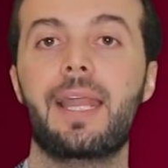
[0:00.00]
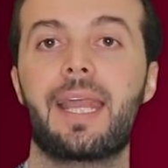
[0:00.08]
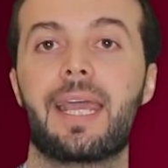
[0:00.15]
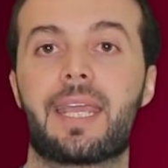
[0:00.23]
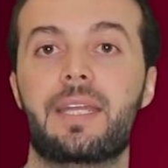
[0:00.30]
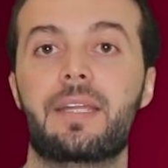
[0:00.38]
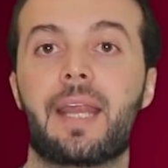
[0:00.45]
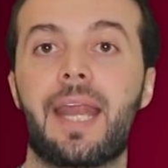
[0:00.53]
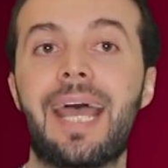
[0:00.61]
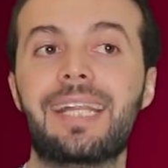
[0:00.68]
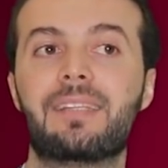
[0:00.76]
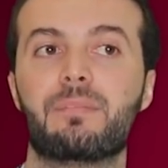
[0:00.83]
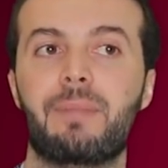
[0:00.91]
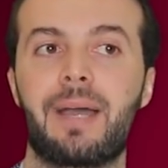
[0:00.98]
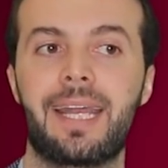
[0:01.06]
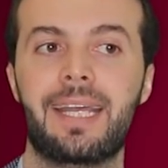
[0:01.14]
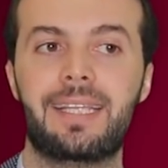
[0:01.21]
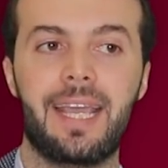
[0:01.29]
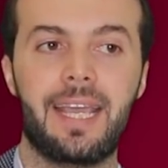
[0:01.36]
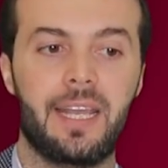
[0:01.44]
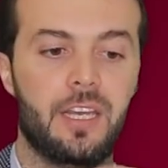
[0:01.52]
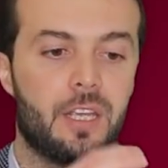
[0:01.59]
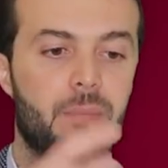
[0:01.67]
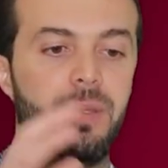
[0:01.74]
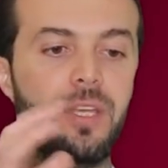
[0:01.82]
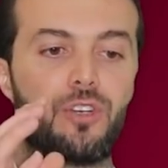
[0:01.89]
لكن رات معناتها
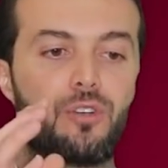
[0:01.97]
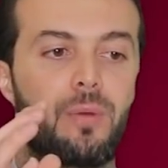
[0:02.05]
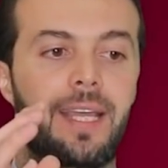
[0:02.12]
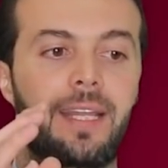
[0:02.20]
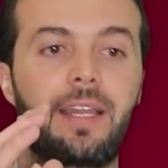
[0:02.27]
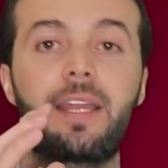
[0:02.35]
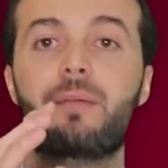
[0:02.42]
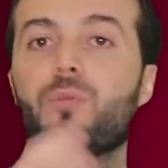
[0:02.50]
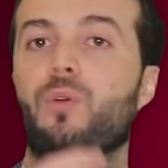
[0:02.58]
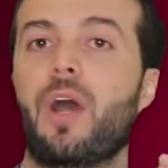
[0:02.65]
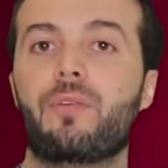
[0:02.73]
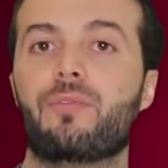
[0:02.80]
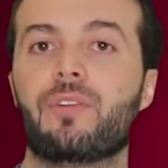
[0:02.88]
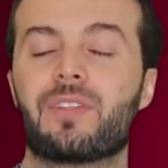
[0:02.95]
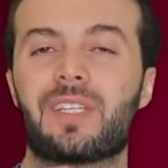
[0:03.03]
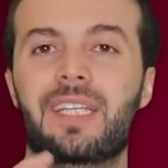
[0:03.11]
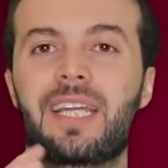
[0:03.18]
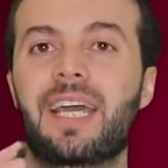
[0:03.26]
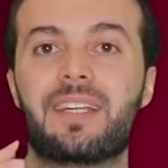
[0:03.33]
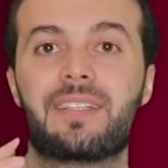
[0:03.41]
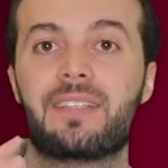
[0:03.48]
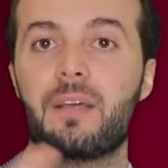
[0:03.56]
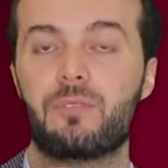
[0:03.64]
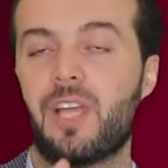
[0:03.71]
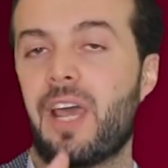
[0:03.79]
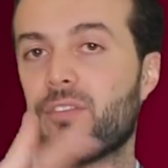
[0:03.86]
الكبير شوي هذا اللي احنا بنقول عنه بفلسطين
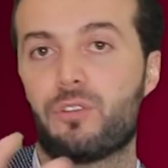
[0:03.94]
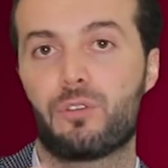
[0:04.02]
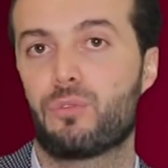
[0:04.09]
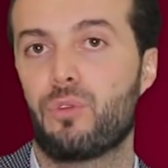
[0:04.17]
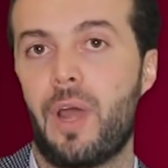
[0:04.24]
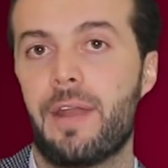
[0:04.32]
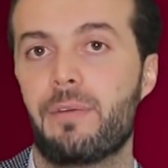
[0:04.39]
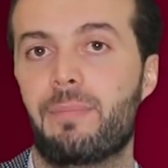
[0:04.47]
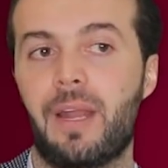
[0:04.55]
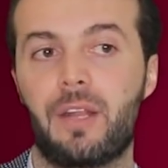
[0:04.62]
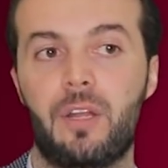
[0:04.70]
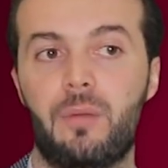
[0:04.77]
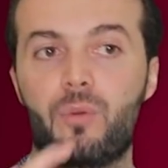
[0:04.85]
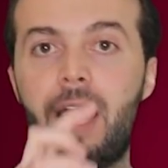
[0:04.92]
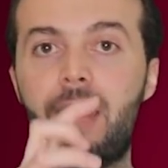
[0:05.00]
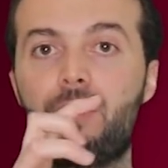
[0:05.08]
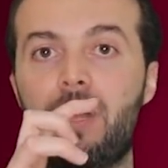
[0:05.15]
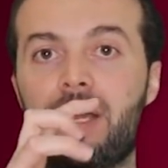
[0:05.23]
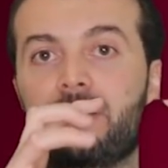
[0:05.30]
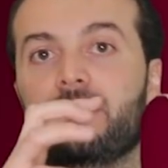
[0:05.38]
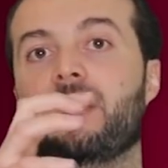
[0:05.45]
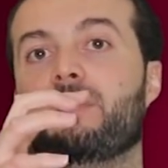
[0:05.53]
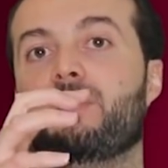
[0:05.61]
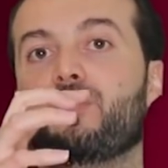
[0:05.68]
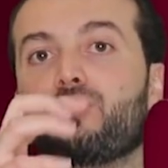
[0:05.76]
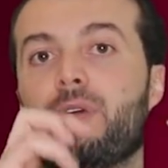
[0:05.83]
عرسه مش عارف انتوا ايش تقولوا عنه ببلد احنا بنقول عنه عرسه
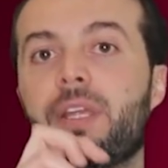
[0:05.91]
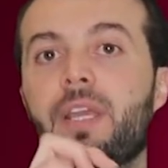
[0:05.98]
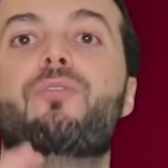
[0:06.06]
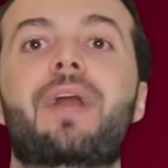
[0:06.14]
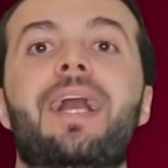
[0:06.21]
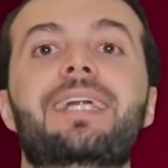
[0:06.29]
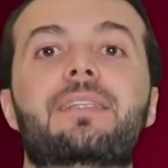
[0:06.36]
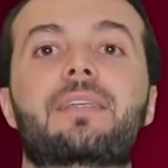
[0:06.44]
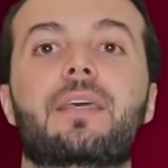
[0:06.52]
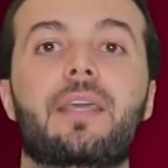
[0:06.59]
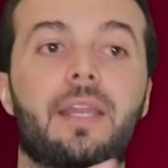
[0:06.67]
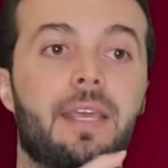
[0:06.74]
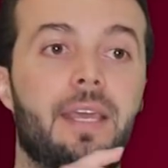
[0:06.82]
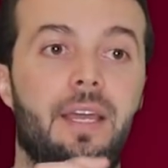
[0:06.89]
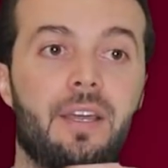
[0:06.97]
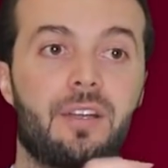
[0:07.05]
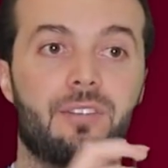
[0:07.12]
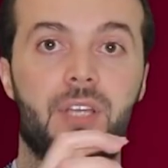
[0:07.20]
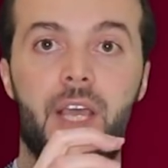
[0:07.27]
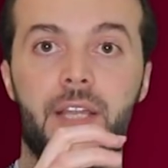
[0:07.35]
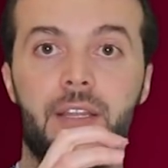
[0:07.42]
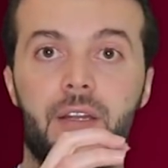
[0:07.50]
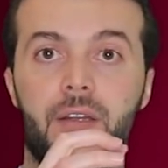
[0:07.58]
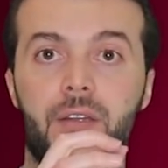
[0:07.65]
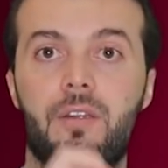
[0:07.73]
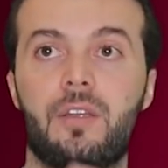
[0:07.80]
كبير شوي رات هي العرسه
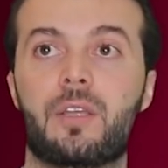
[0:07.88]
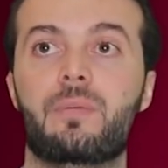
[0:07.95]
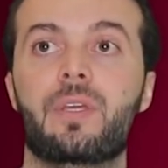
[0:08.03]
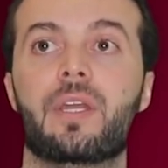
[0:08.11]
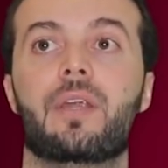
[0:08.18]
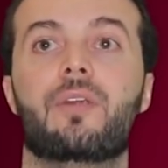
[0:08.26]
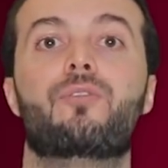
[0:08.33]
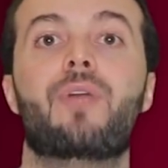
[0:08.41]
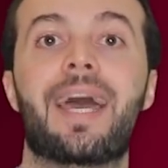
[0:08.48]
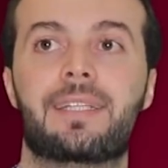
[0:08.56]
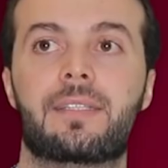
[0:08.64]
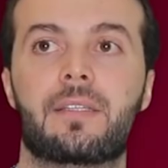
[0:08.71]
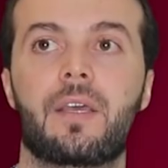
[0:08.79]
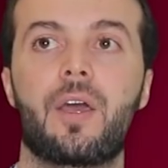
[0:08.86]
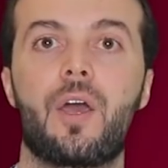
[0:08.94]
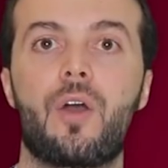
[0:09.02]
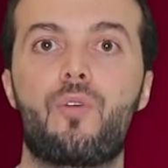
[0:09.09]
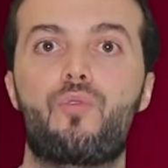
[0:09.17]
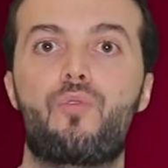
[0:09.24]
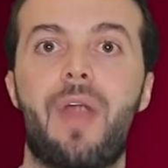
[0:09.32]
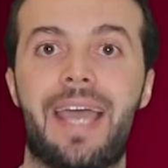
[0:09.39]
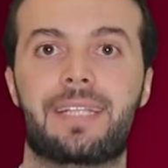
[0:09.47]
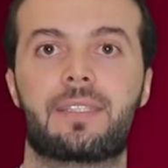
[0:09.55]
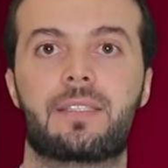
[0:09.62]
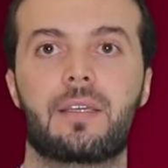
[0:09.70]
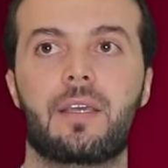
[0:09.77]
هذا الكبير رات
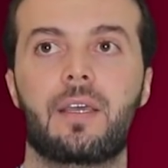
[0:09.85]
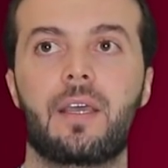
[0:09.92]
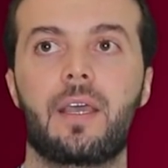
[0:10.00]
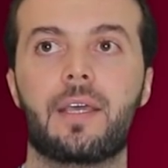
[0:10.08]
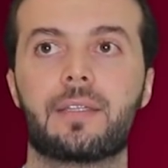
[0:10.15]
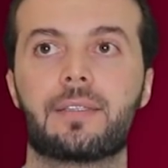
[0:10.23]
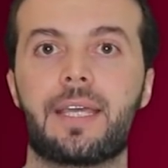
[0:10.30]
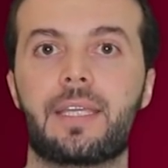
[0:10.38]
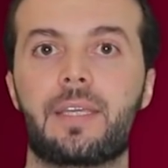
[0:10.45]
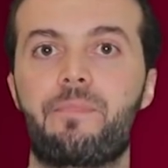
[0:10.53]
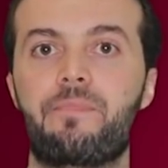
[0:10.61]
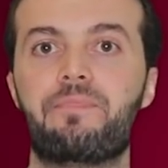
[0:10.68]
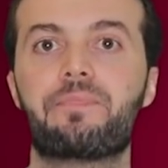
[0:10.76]
رات طيب